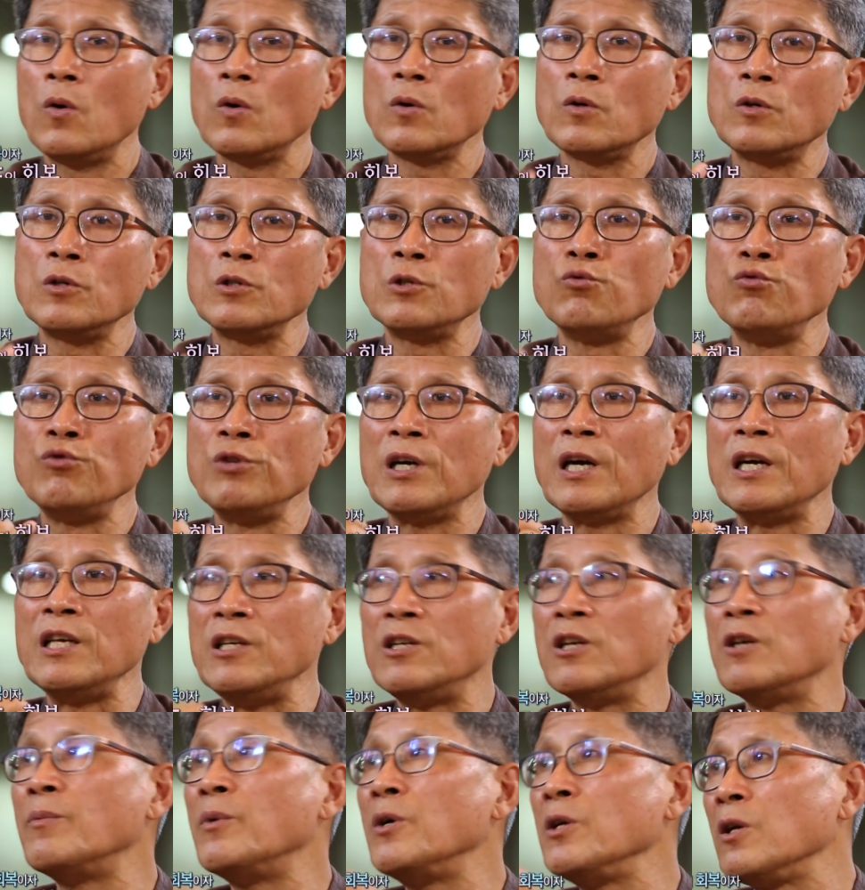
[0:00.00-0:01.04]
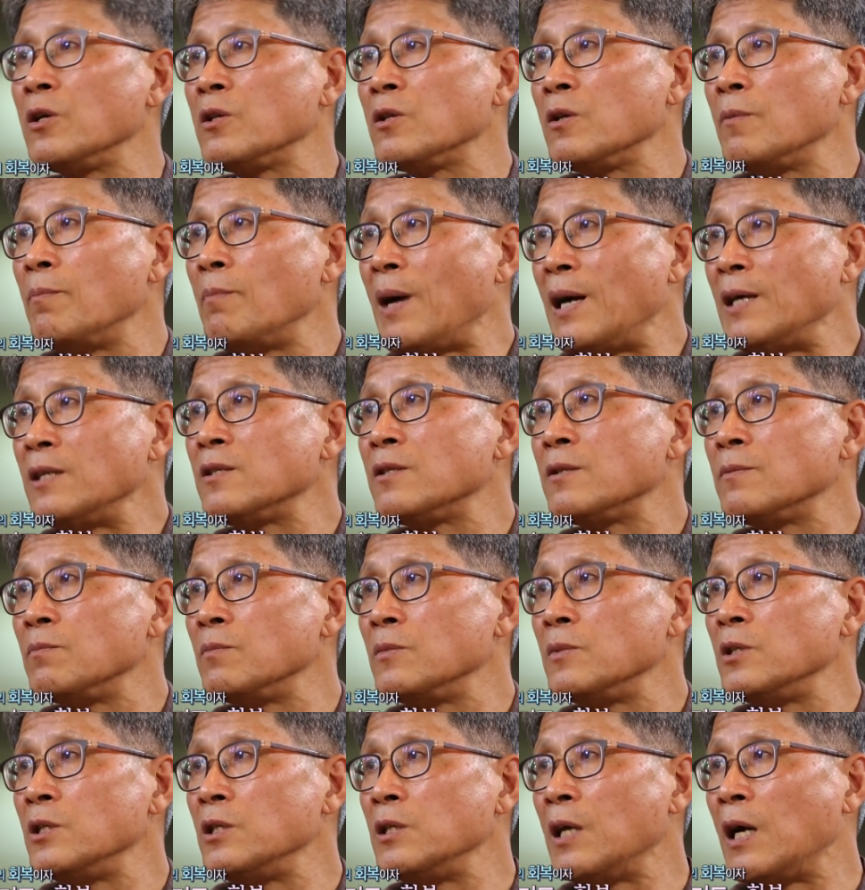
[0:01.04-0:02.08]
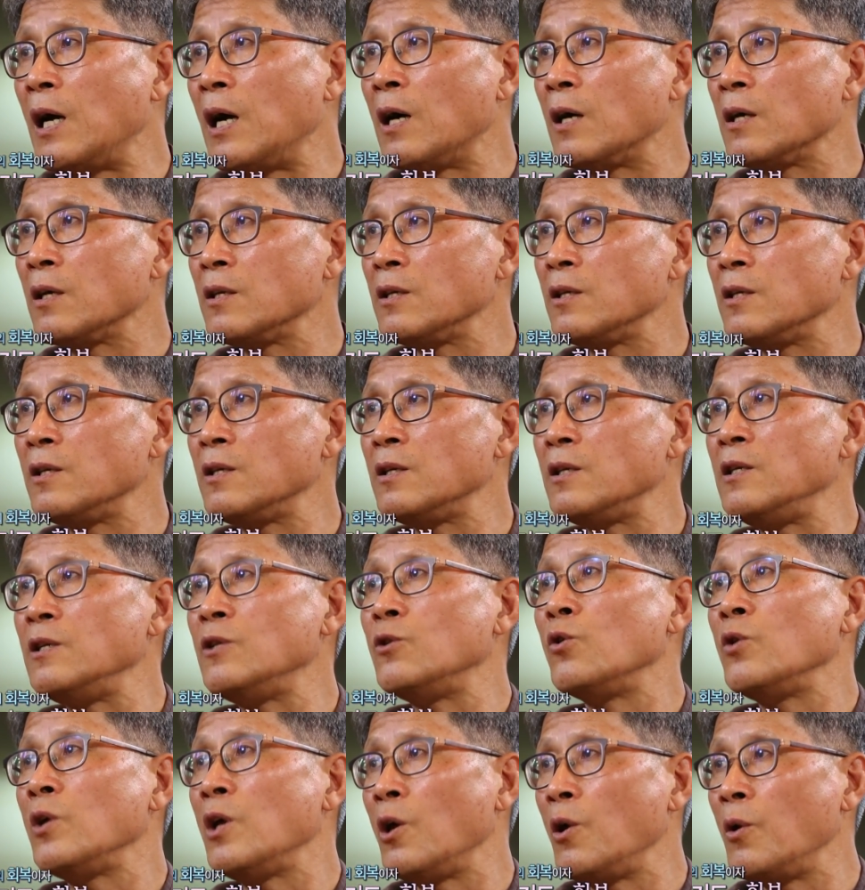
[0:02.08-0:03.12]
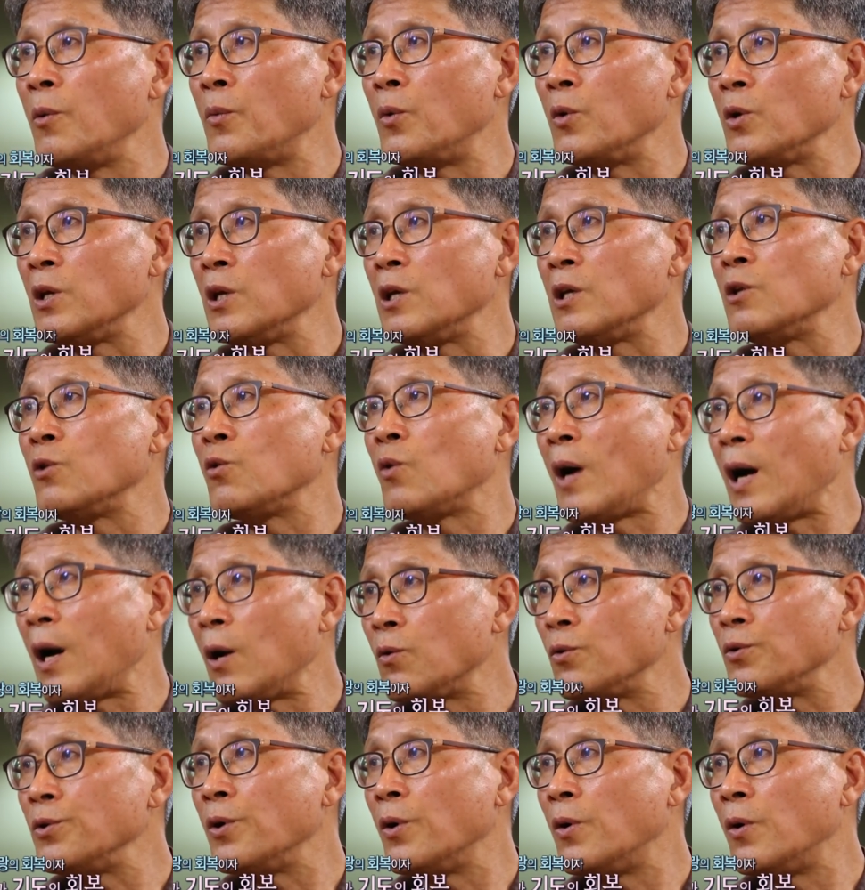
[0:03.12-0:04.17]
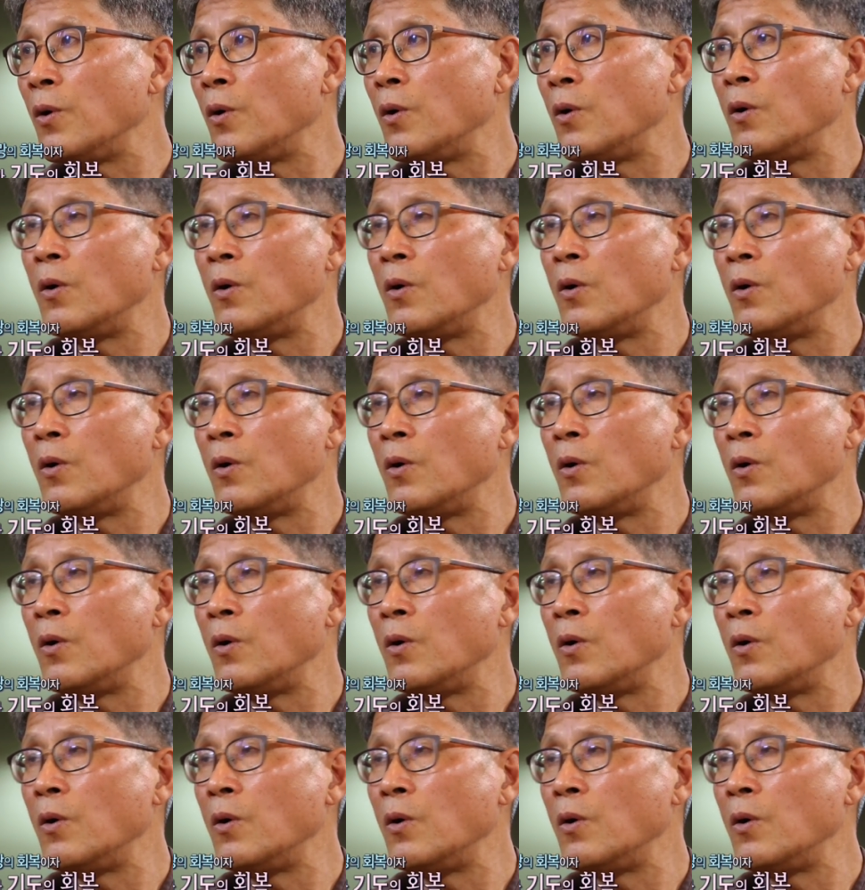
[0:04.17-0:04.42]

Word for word: 그것이 우리가 잃어버렸던 말씀 신앙, 네. 기도의 회복이기도 예. 하고요.